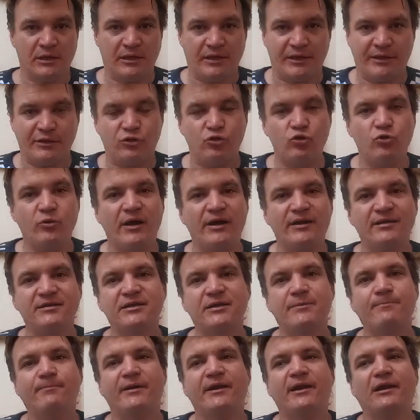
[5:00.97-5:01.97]

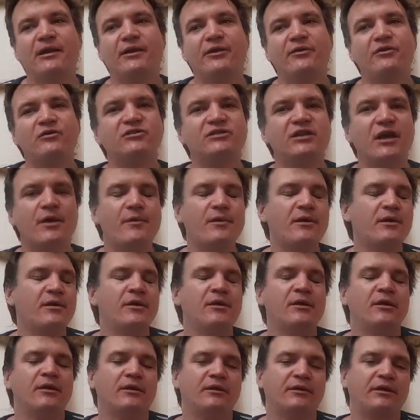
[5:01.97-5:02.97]
Entubarse, para el que no
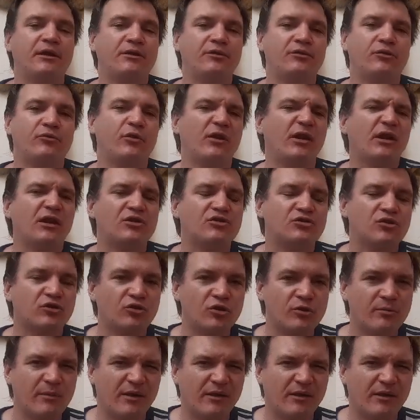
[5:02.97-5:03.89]
sabe, y esto no es que yo estoy